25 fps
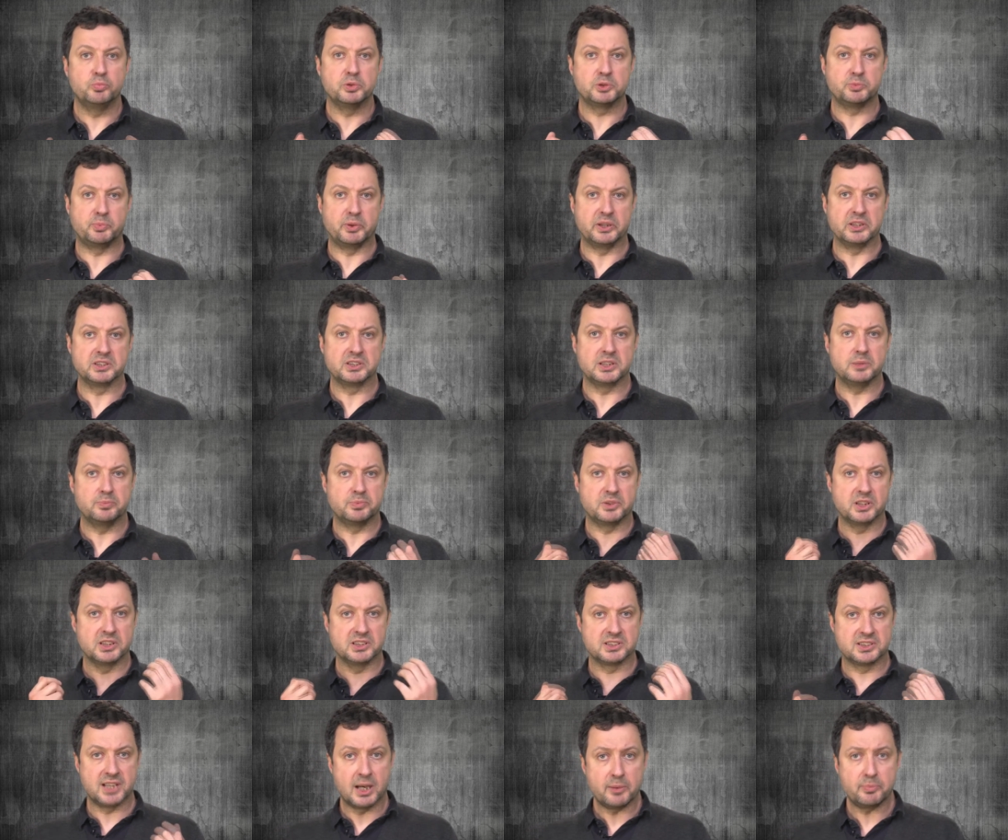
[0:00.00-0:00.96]

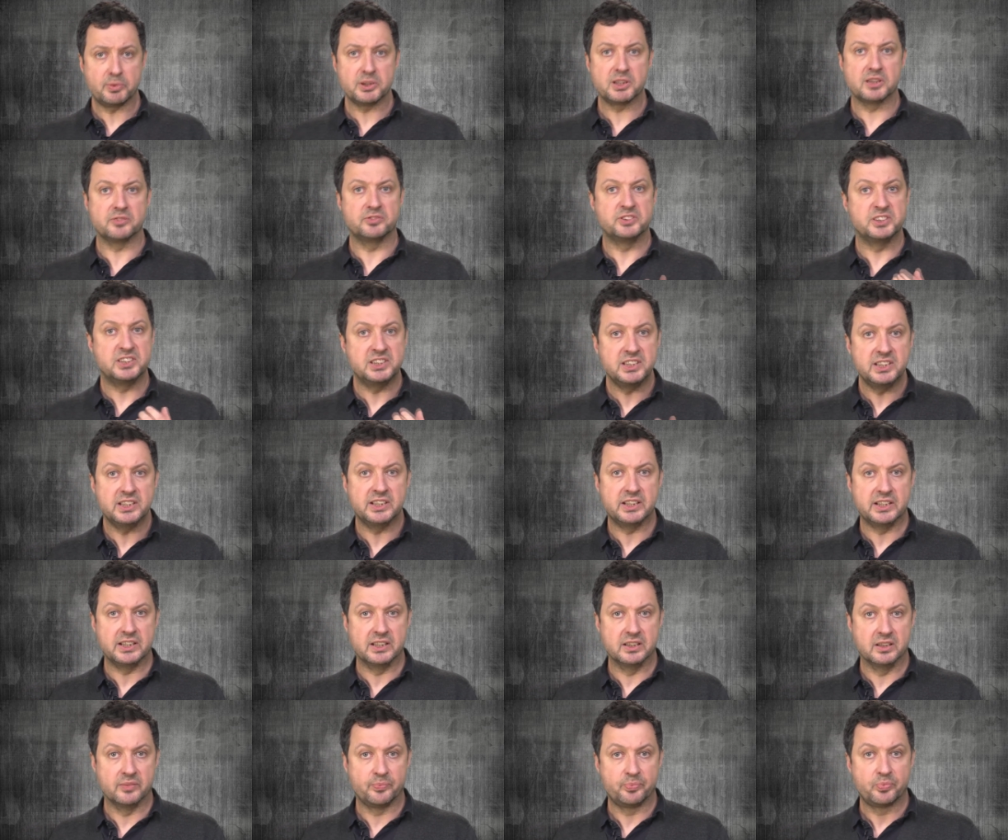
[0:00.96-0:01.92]
беспринципность Запада в
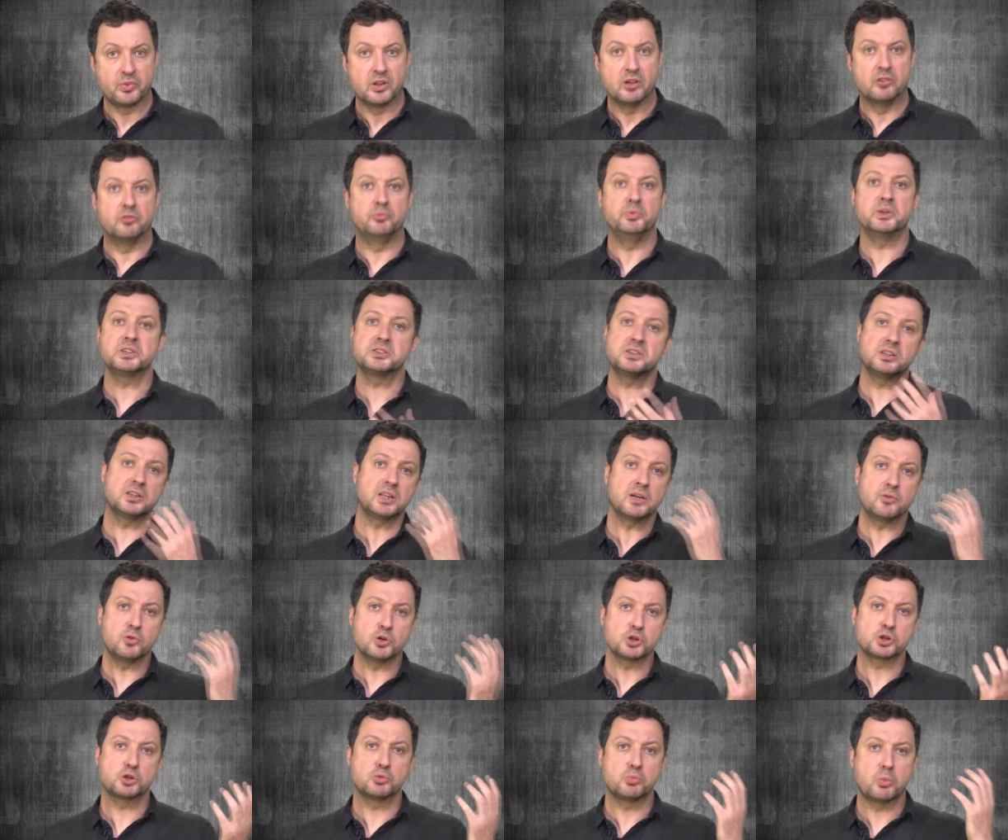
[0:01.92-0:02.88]
Сирии. Вместо
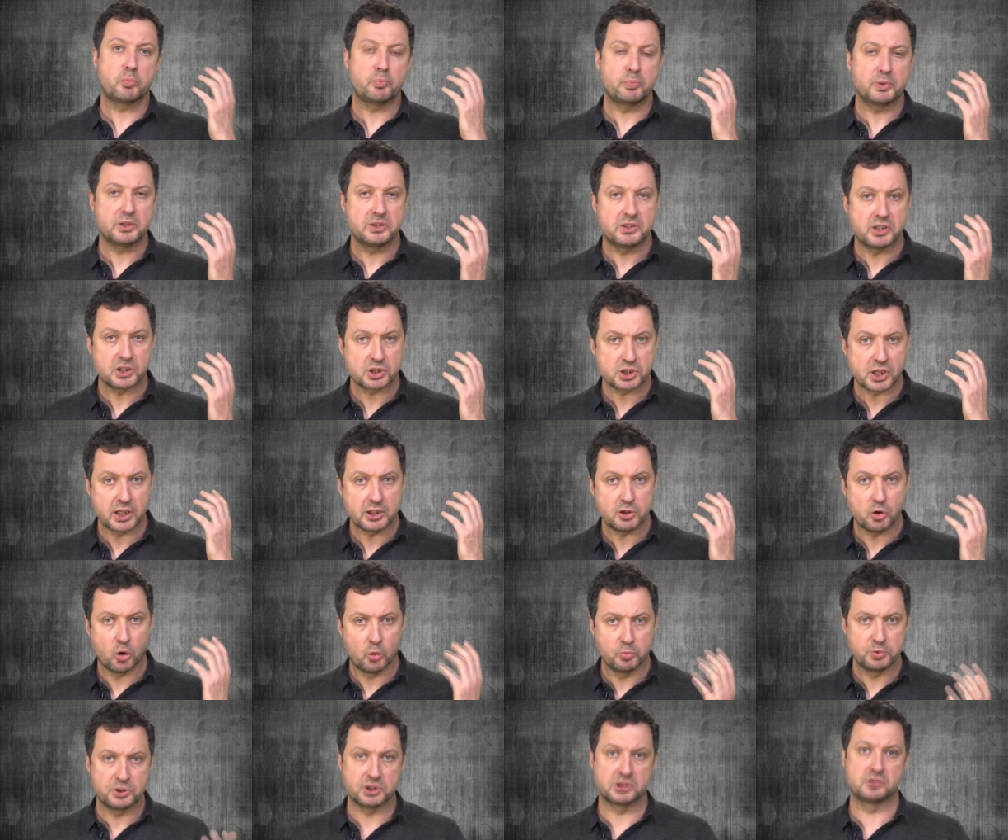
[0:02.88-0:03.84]
того, чтобы поддержать
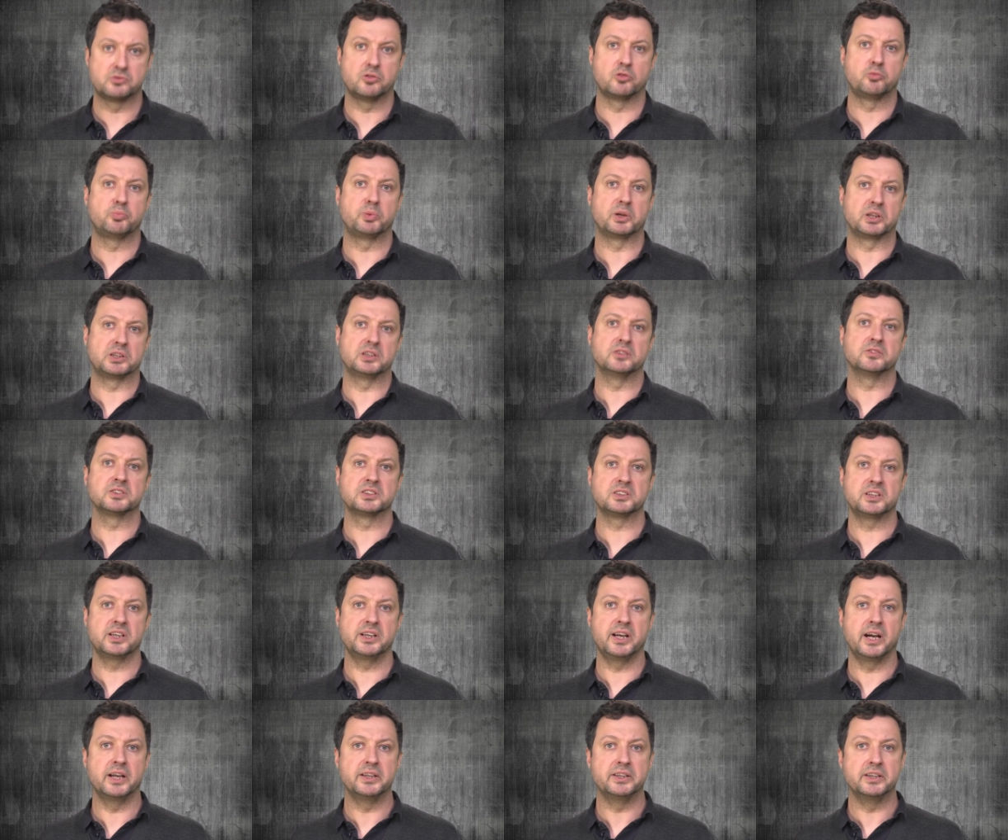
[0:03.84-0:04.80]
общество в
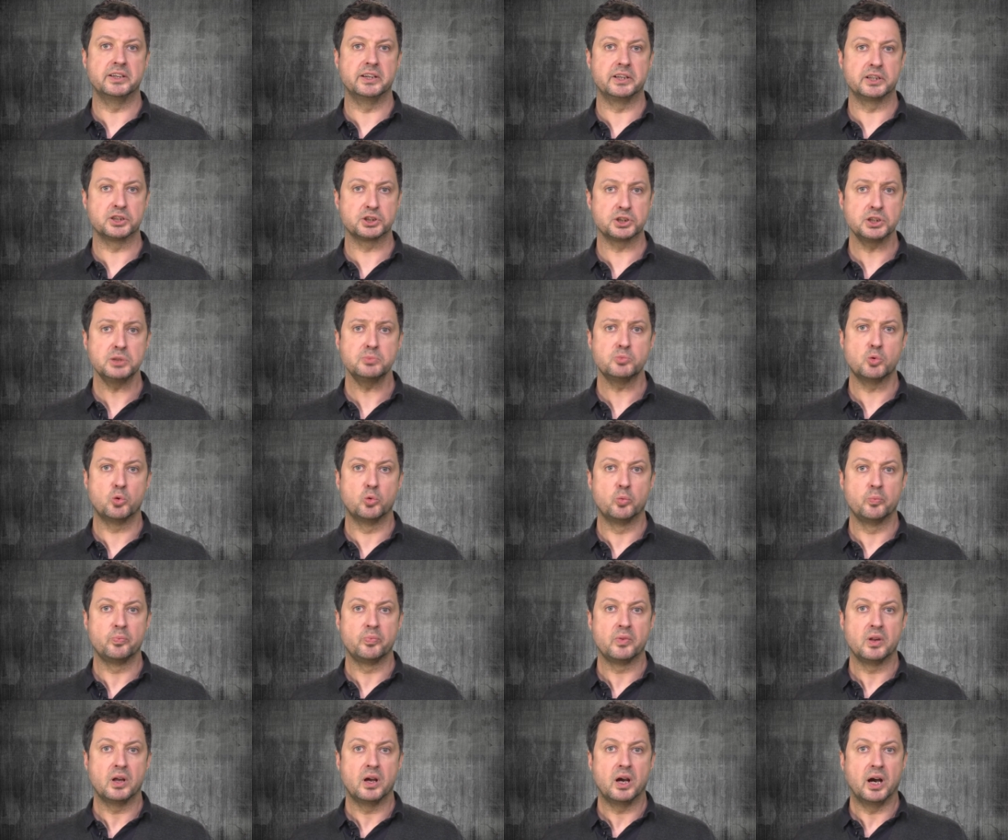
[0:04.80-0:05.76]
противостоянии режиму,
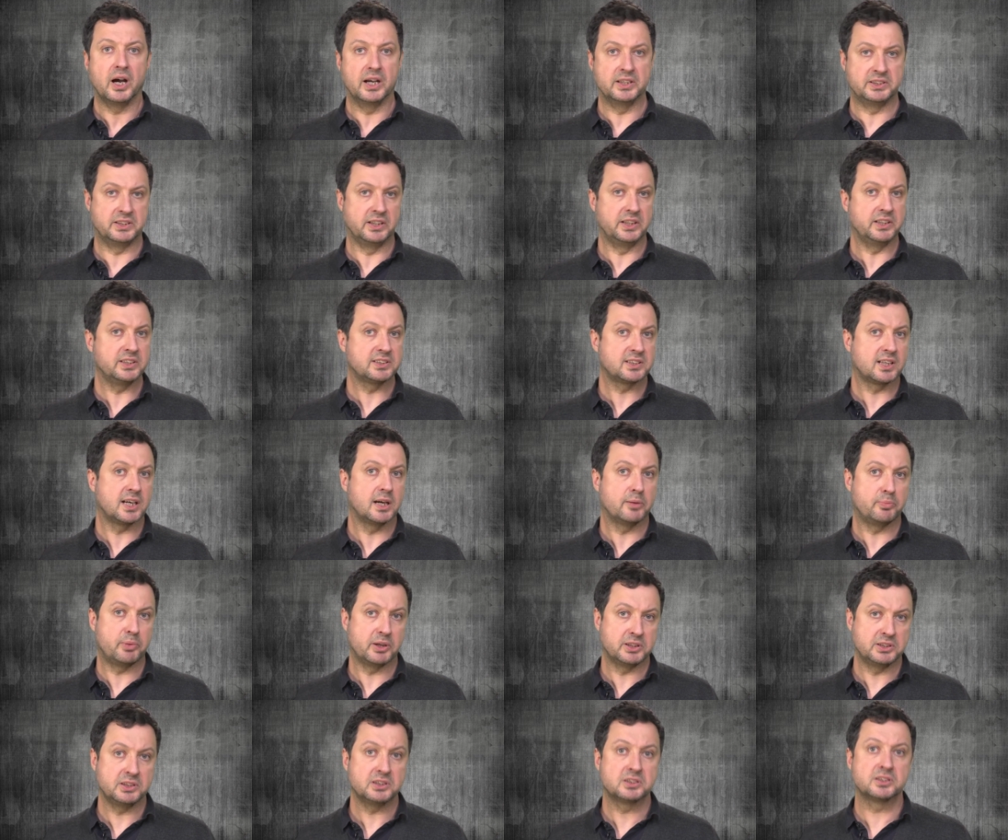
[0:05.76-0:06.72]
а сирийская
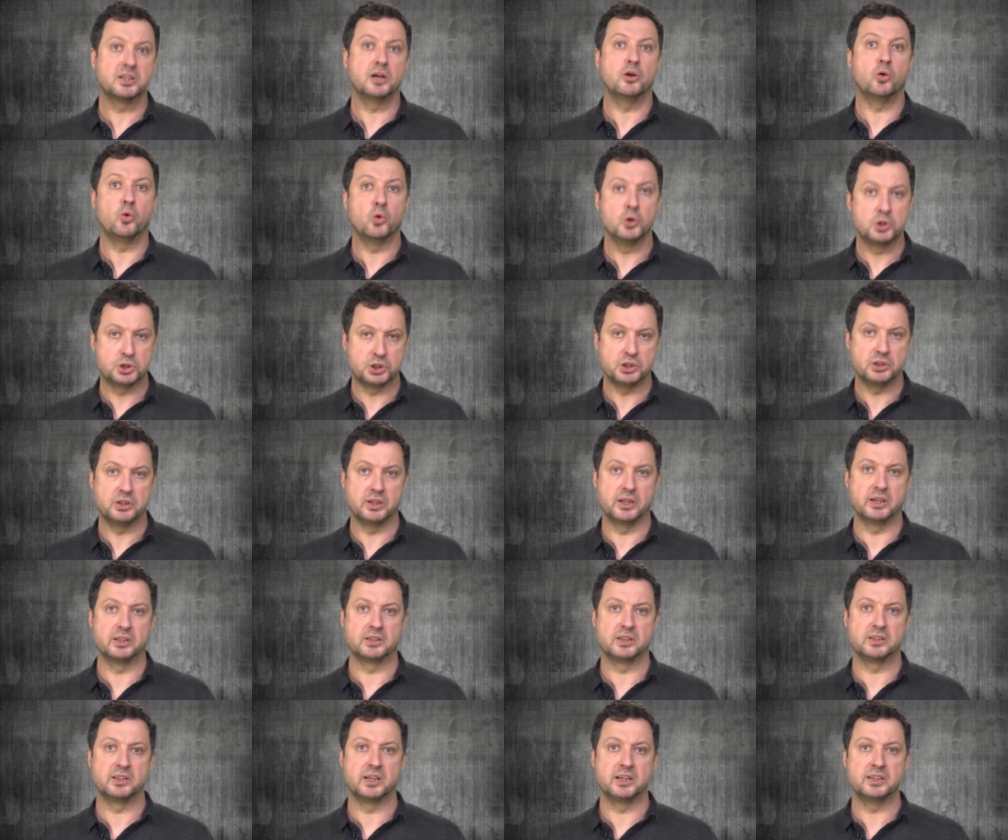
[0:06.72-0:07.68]
оппозиция очень на
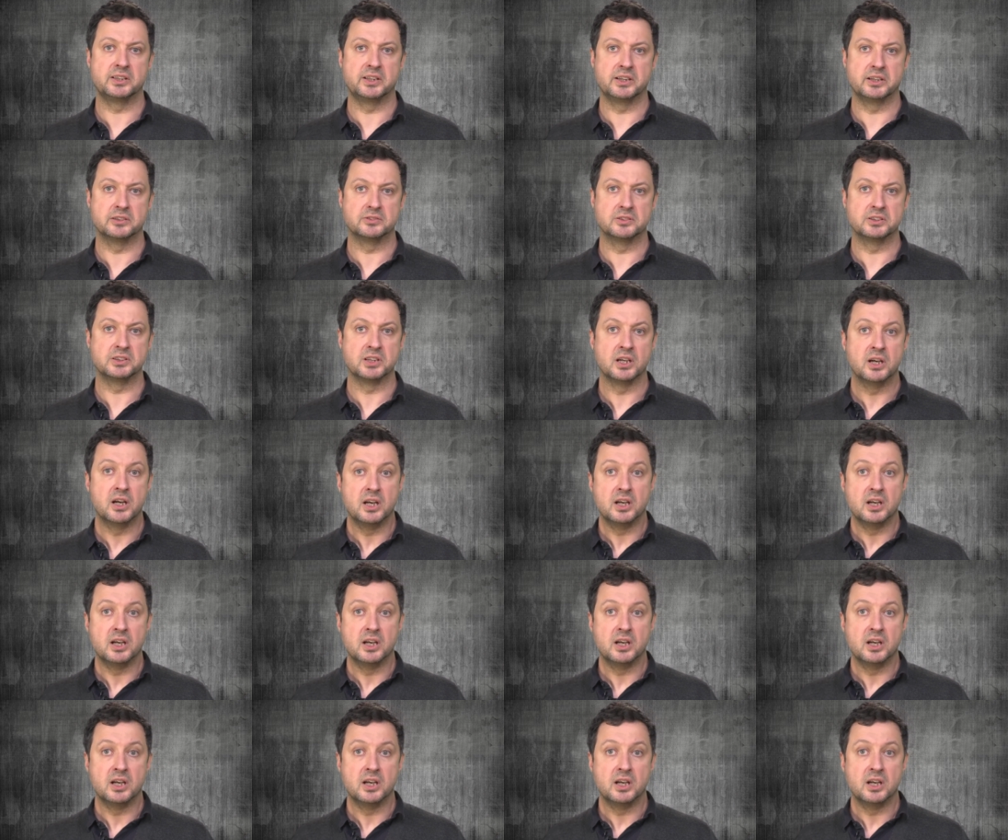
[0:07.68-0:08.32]
это надеялась,